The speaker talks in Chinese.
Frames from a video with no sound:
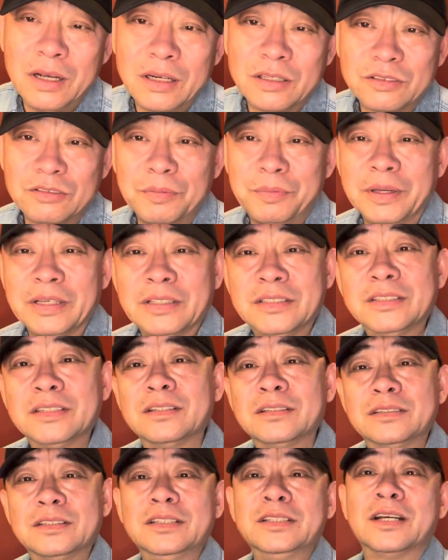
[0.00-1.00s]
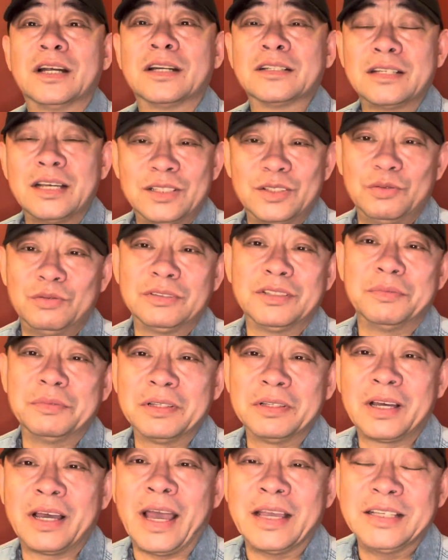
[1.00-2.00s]
说北京一二三四五怎么
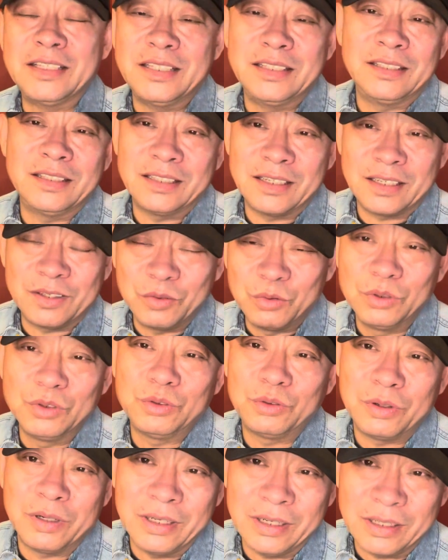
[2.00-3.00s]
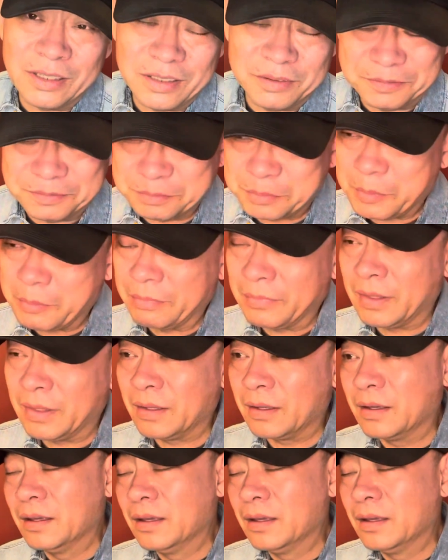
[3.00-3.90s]
改进呢？工作呀是么，嗯，